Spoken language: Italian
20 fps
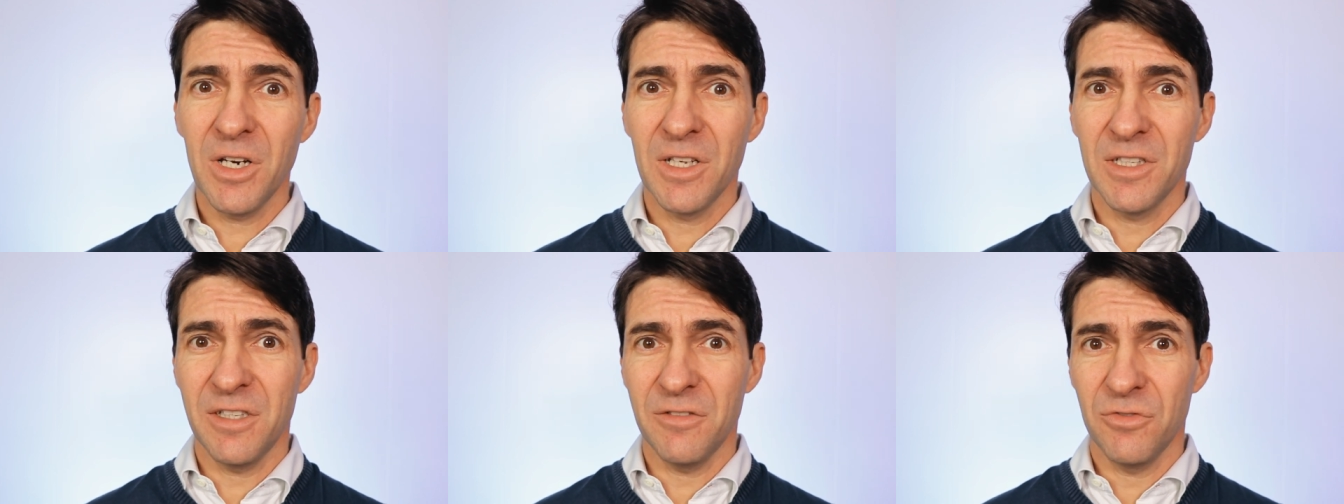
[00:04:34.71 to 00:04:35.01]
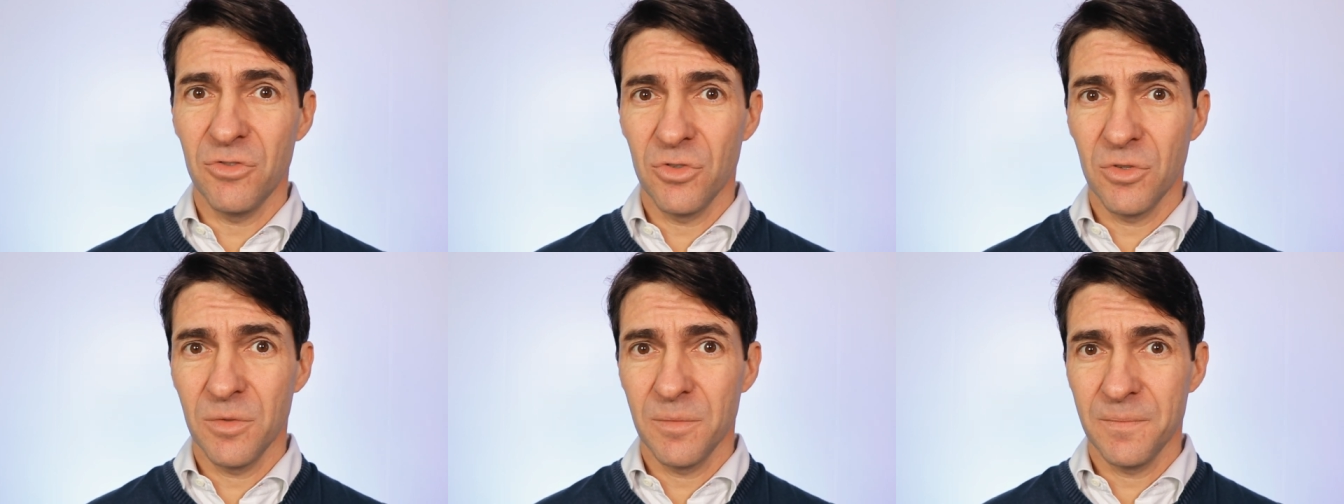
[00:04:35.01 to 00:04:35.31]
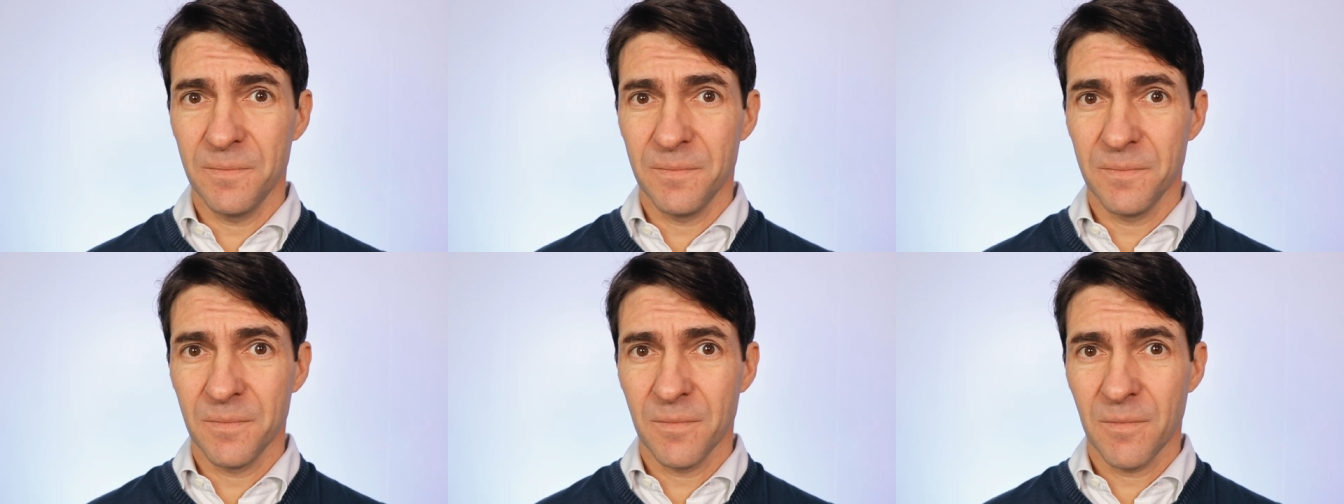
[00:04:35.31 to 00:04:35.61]
la tv
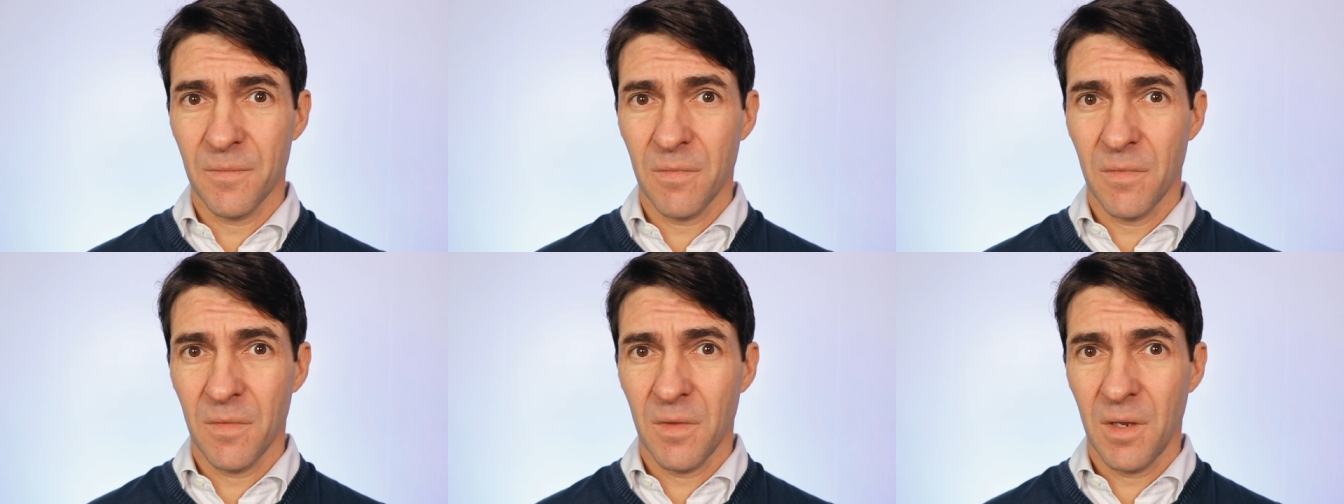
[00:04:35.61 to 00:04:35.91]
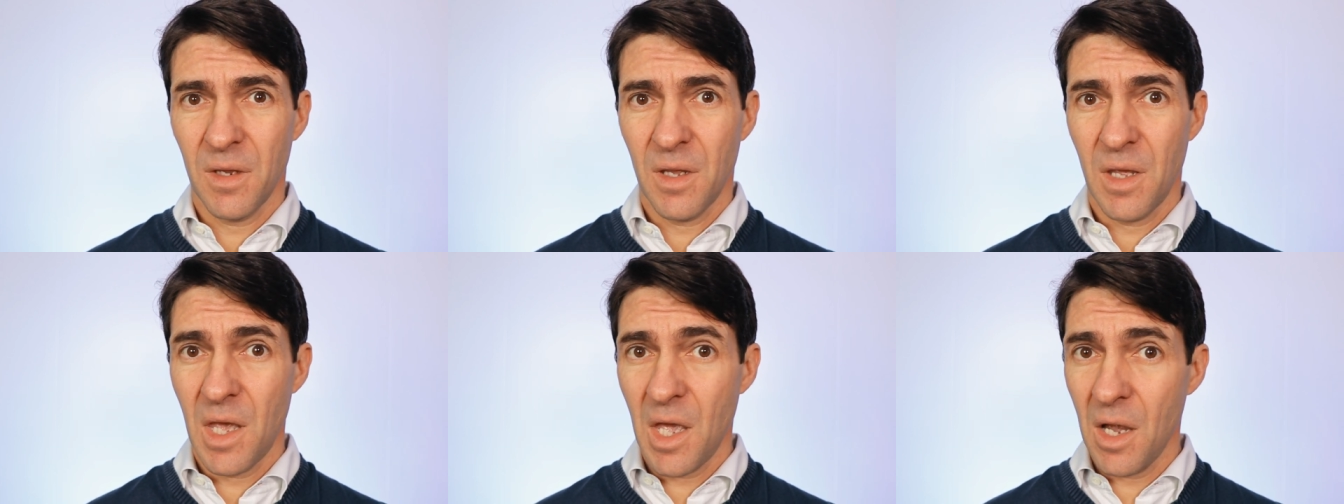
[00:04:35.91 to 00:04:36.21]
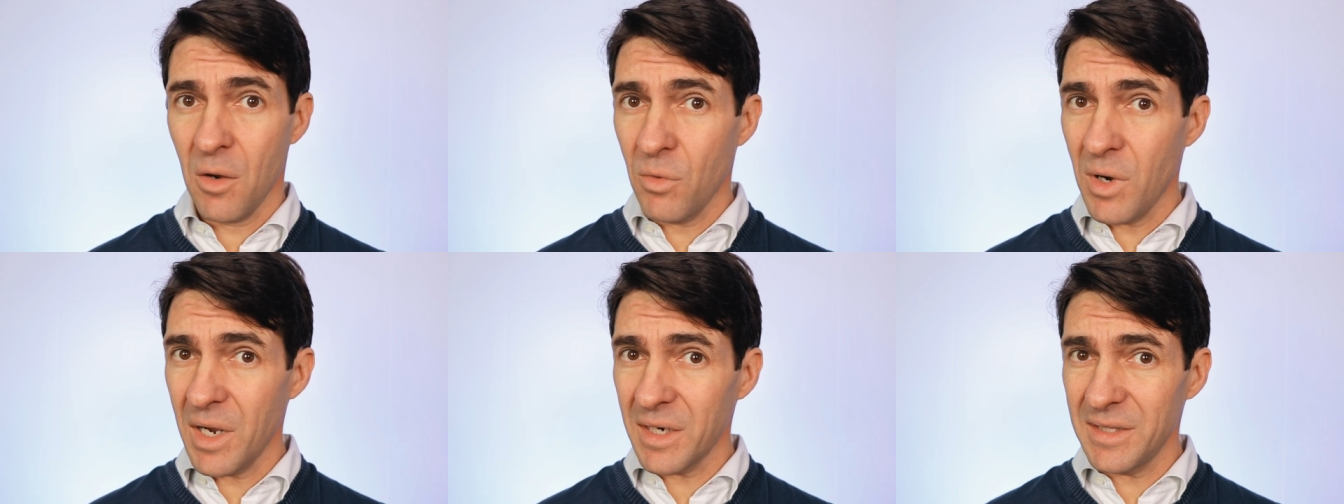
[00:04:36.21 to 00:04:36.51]

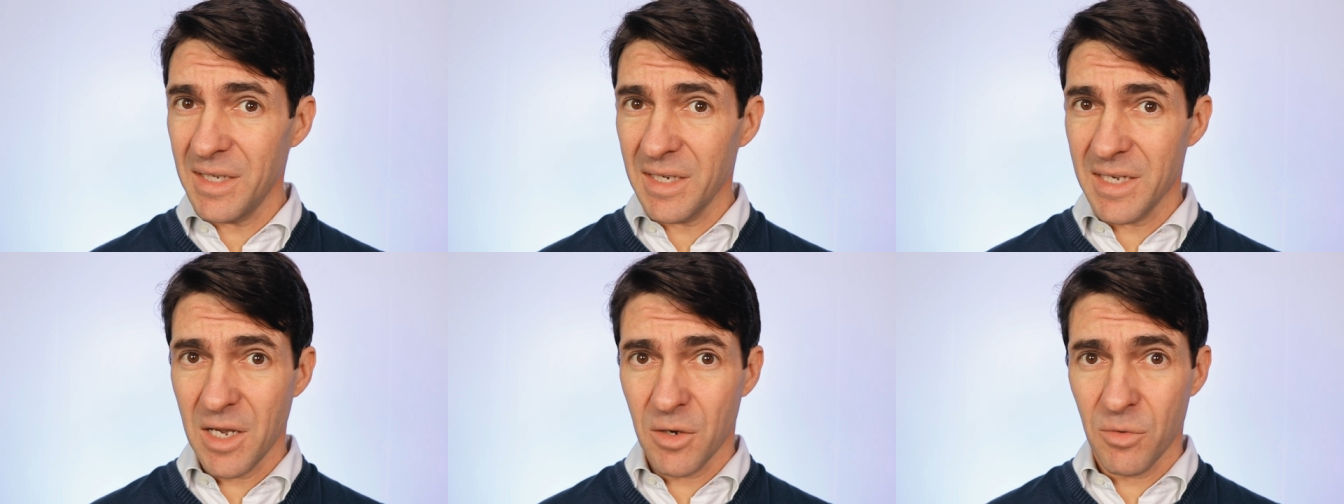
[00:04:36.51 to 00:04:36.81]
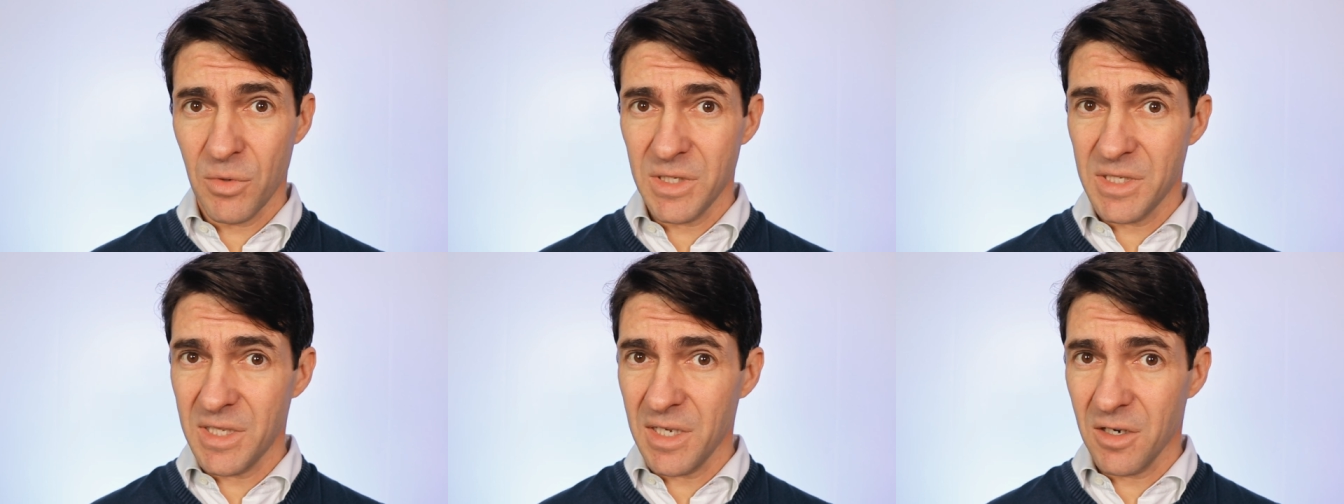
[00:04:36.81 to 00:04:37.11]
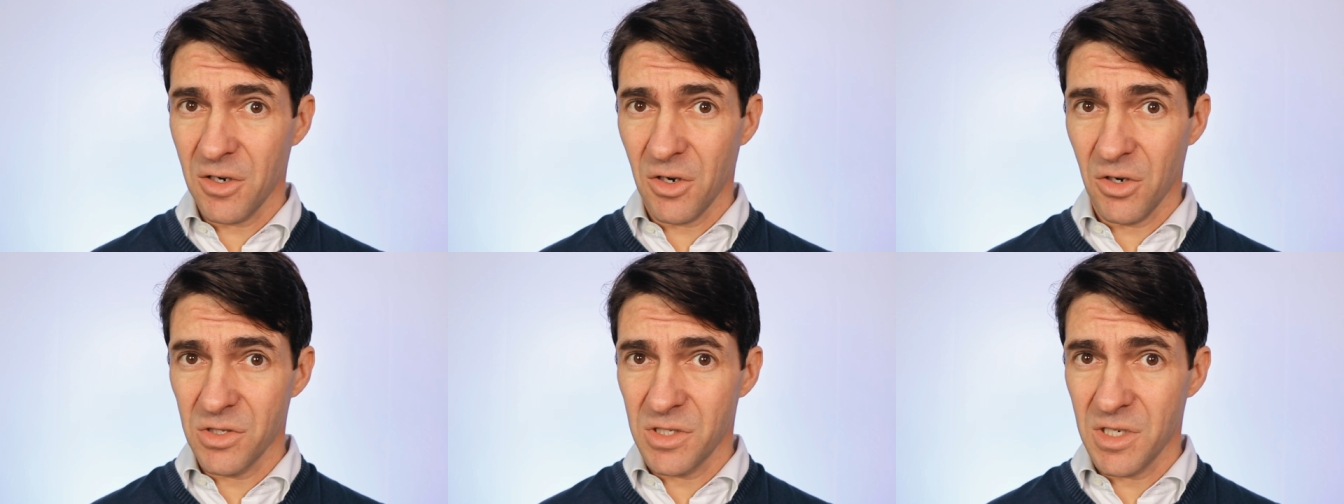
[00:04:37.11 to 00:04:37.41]
e guarda che questa
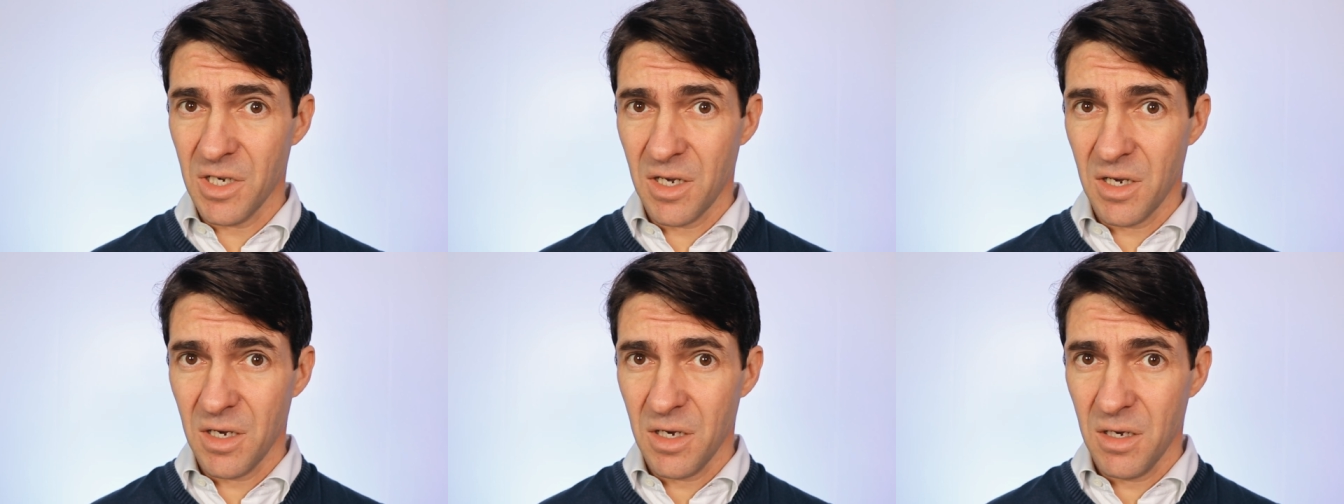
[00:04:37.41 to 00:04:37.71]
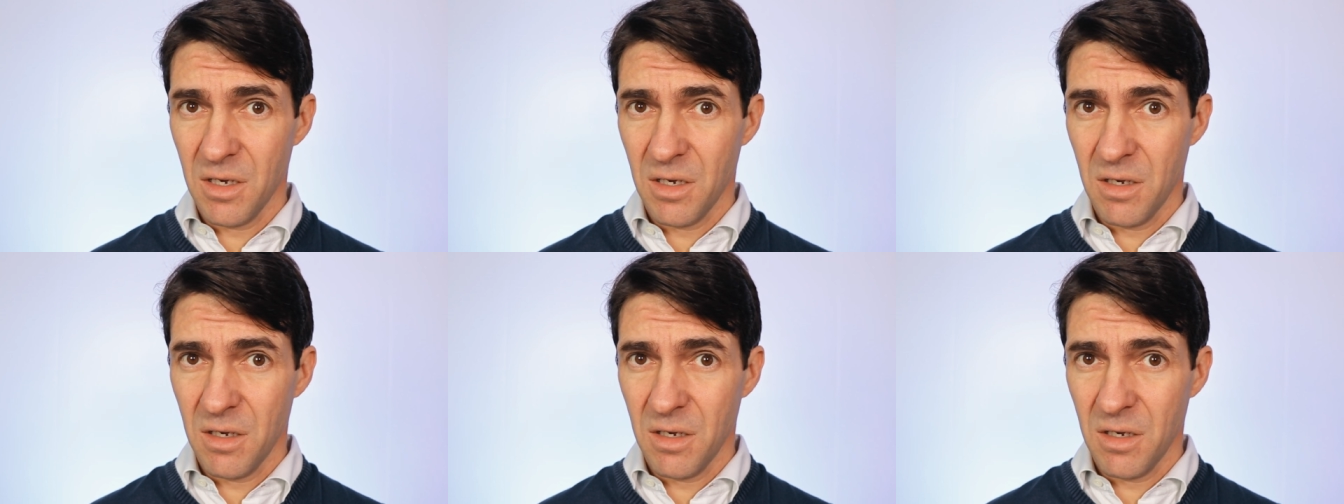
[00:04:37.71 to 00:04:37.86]
cosa